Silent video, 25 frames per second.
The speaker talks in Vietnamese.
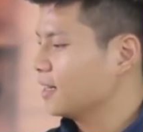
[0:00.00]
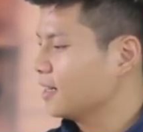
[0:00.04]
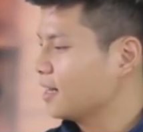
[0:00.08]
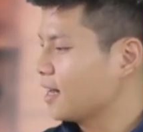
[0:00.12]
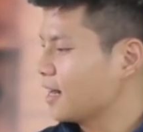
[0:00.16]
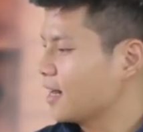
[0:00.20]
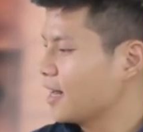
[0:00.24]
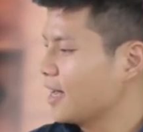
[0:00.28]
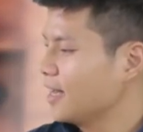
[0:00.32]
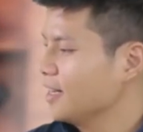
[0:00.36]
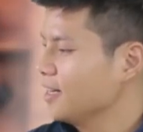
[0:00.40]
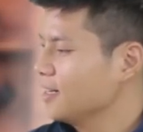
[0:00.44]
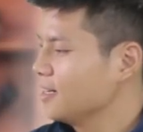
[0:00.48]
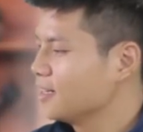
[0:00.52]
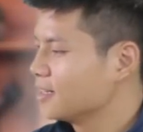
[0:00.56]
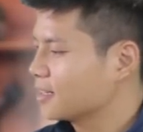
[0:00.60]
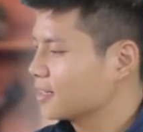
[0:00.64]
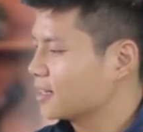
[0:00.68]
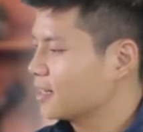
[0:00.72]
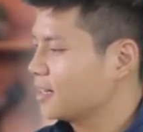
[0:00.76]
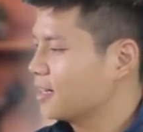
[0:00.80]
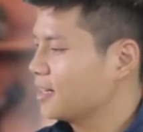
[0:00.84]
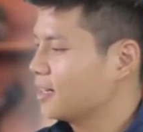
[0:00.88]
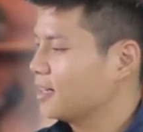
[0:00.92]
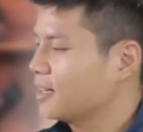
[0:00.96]
nghĩa đã lấy được
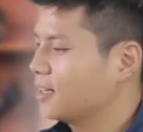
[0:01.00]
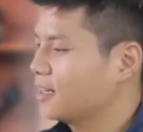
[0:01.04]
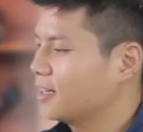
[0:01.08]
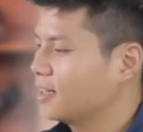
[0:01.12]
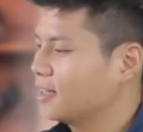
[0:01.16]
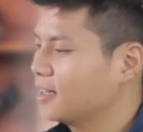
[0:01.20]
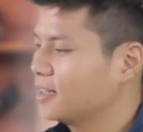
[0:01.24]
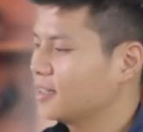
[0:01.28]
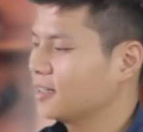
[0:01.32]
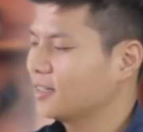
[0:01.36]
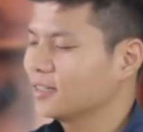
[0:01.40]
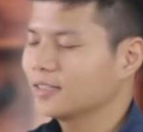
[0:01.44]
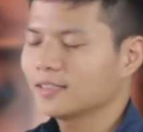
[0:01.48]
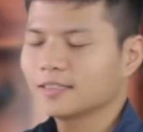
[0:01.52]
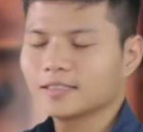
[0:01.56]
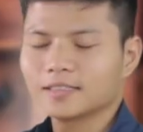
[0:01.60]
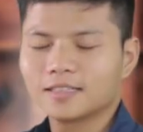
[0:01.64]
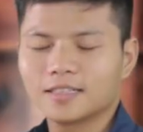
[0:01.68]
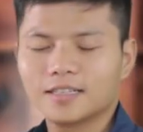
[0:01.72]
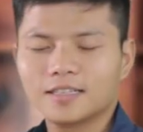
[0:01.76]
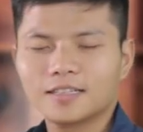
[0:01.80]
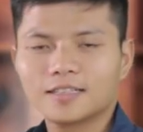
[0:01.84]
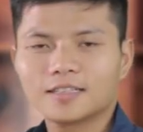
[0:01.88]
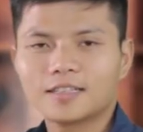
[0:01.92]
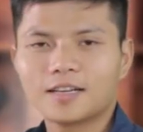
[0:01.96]
uh,
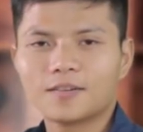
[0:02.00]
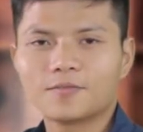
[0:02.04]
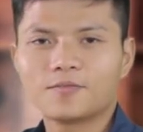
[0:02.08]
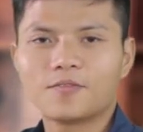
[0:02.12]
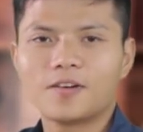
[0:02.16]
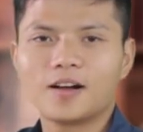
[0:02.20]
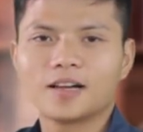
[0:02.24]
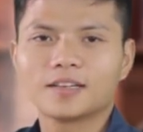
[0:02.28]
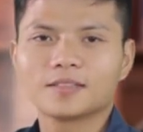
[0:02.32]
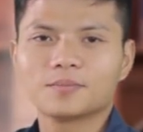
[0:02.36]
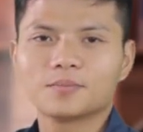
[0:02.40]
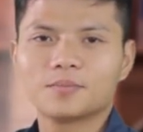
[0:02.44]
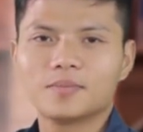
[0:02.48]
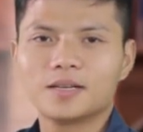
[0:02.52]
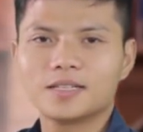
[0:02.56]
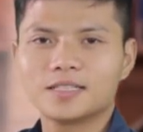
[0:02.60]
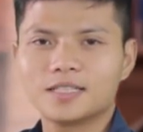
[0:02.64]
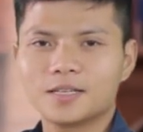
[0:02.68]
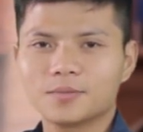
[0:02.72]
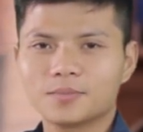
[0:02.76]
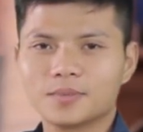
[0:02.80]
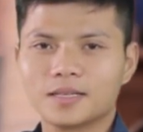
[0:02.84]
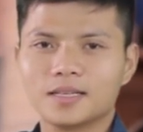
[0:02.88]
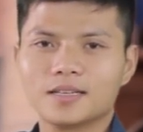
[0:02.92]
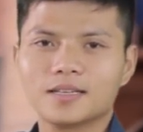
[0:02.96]
cái thành phần bên
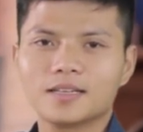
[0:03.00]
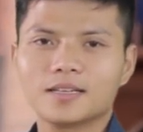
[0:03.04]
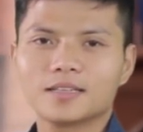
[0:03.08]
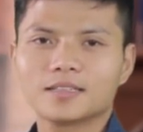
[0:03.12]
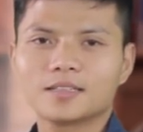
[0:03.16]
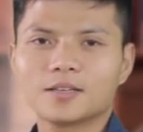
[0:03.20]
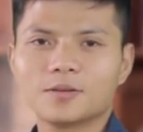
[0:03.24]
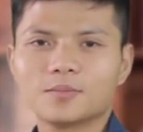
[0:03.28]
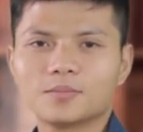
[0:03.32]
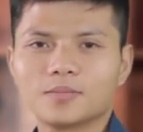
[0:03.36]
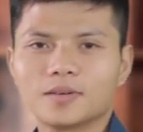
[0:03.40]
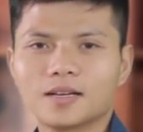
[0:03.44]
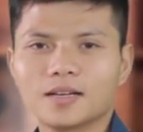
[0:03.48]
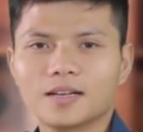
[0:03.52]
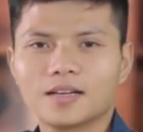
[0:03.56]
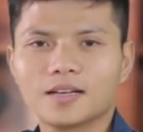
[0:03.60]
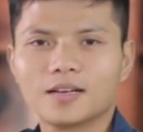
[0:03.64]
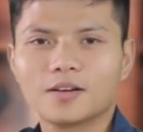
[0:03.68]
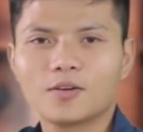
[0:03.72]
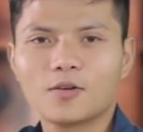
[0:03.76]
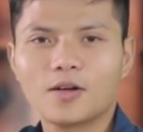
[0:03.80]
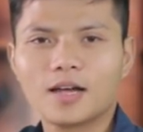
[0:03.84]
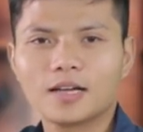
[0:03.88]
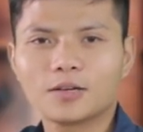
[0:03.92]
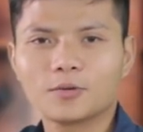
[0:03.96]
trong cái ờ, thùng
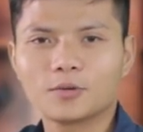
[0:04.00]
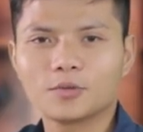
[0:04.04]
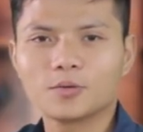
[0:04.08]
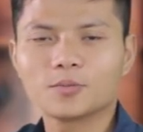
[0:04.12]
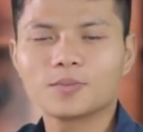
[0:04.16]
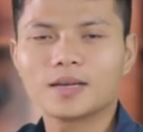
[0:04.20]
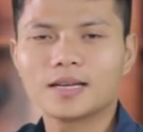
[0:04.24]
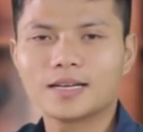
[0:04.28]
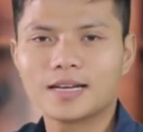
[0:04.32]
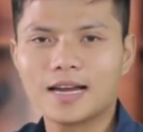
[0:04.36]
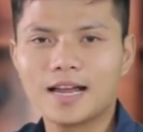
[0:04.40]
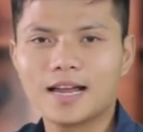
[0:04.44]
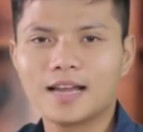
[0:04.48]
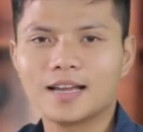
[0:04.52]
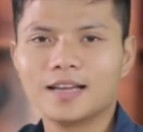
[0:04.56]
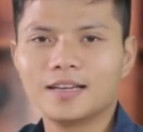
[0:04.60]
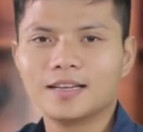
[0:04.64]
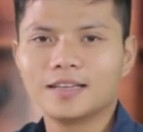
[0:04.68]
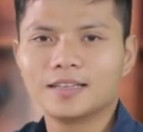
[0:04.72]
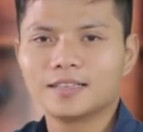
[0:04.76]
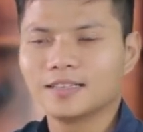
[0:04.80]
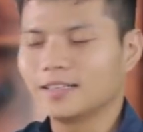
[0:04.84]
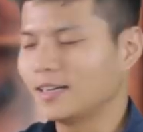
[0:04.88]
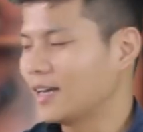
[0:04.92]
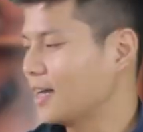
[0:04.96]
uh, loa của chúng ta ra
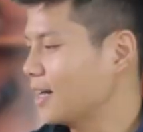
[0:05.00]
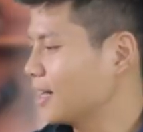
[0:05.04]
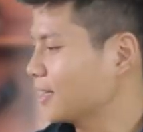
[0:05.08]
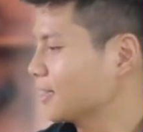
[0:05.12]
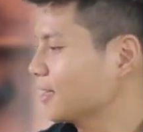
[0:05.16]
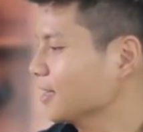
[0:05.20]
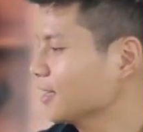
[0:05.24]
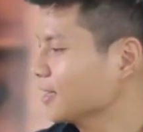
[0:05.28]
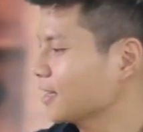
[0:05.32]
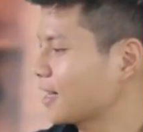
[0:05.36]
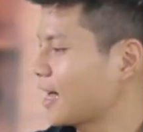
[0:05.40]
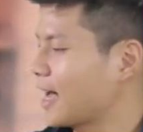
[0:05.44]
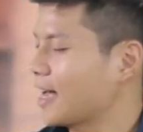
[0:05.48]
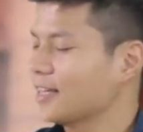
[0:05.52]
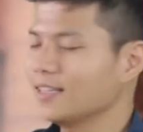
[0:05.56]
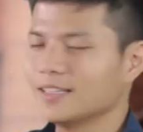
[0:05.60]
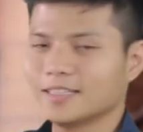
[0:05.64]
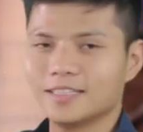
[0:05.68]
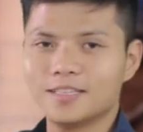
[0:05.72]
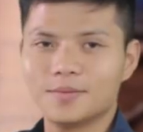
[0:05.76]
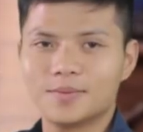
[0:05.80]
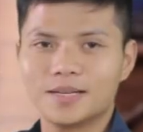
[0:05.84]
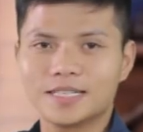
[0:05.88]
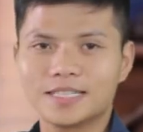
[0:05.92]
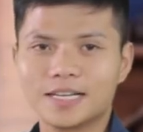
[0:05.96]
thì đây là tất cả
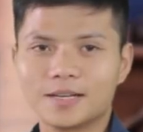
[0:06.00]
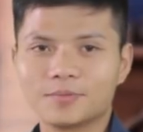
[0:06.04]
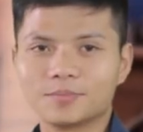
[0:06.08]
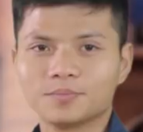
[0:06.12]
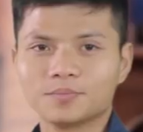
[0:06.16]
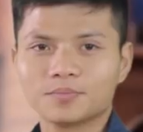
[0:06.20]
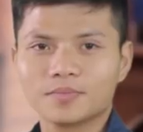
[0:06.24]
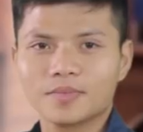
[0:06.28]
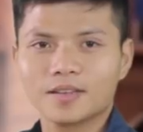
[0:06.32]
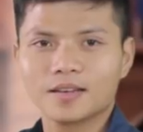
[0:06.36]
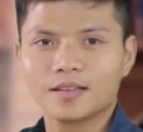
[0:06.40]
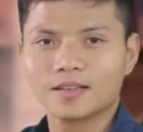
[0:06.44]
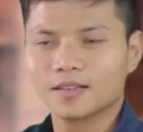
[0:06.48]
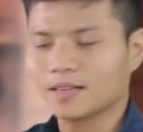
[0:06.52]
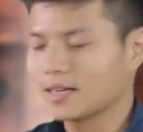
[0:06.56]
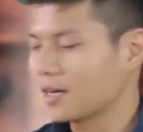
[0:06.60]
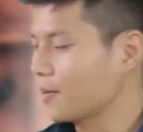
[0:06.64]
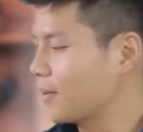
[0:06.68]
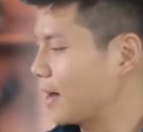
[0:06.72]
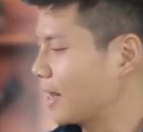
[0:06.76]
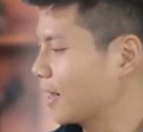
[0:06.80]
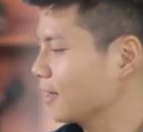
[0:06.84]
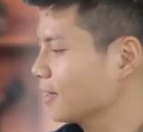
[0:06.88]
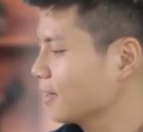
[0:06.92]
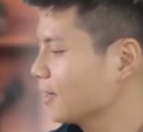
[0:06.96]
những gì bên trong các
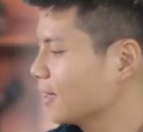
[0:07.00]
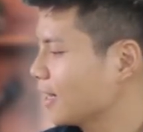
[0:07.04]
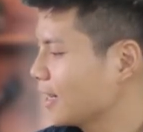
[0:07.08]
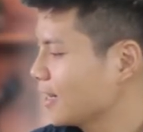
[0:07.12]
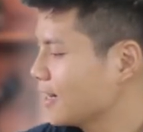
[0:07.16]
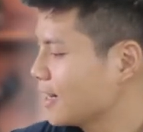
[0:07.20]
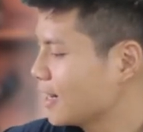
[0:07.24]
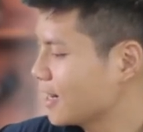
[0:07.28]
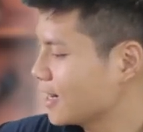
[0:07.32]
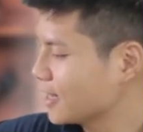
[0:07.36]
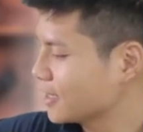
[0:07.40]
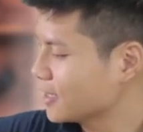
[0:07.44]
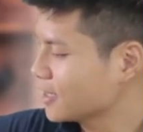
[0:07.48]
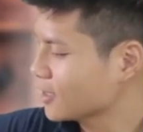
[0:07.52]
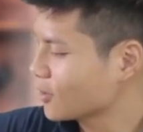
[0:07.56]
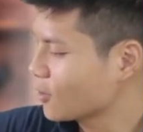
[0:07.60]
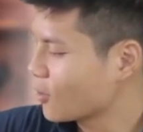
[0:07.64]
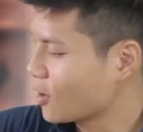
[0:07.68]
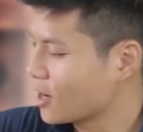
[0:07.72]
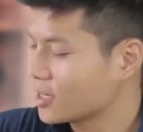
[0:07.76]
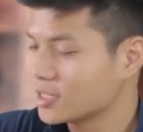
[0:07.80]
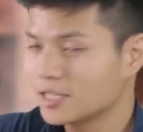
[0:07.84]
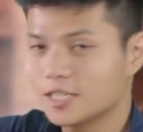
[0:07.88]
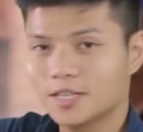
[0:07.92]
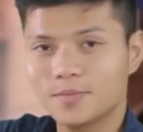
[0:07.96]
bạn có thể thấy đây là chiếc
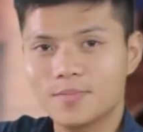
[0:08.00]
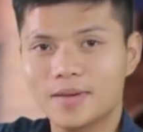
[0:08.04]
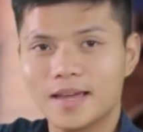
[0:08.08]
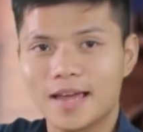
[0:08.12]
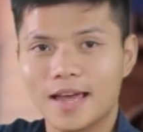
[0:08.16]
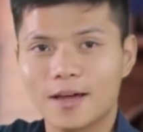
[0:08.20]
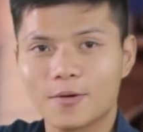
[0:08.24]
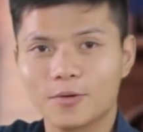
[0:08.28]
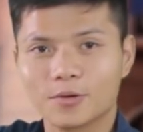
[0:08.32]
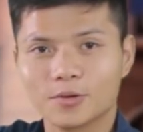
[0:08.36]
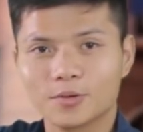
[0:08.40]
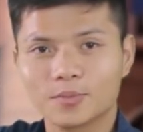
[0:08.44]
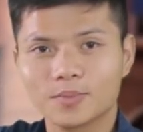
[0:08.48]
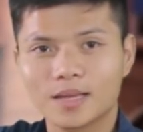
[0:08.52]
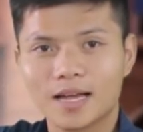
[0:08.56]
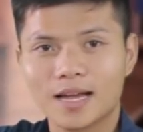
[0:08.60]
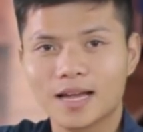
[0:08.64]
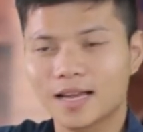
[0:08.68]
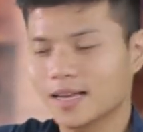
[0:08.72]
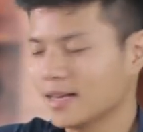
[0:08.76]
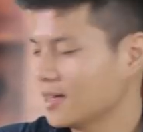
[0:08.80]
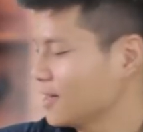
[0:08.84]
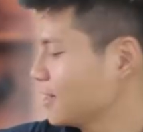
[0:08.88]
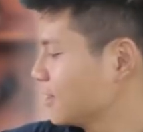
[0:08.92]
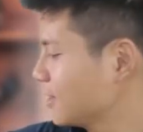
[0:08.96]
loa JBL của chúng
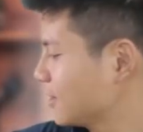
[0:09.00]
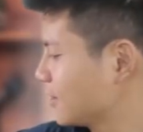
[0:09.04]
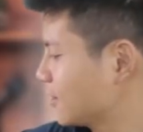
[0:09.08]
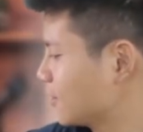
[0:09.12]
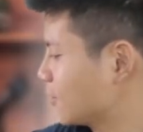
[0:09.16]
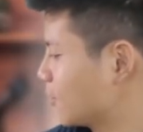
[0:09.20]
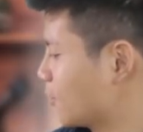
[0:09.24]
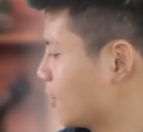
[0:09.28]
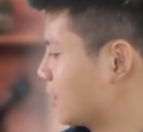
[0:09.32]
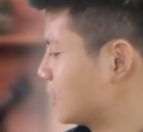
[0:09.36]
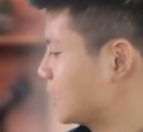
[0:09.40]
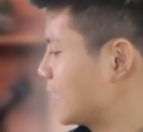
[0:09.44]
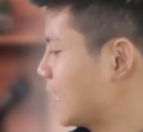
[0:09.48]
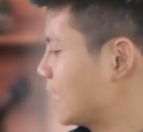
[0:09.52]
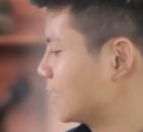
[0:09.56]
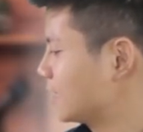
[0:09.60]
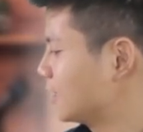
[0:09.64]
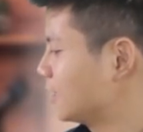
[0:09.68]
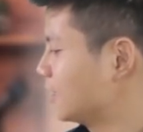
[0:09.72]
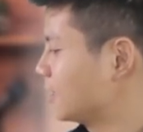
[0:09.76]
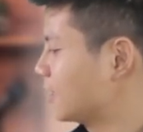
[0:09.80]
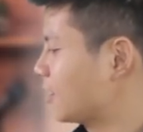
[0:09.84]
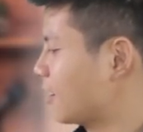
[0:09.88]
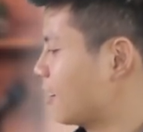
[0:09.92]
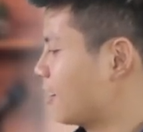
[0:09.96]
ta ngoài ra
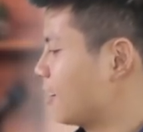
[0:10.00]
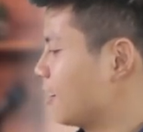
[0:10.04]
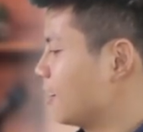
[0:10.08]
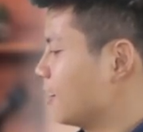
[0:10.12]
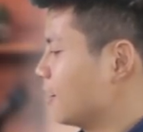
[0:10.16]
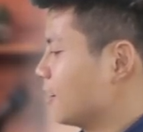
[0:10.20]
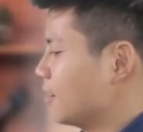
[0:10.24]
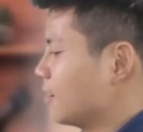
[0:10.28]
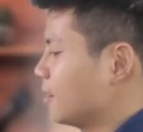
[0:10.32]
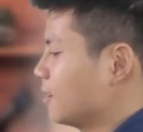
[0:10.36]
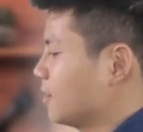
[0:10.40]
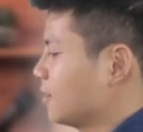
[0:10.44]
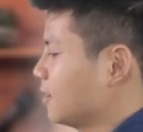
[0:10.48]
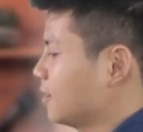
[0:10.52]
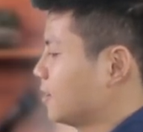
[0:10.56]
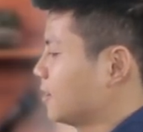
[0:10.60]
thì có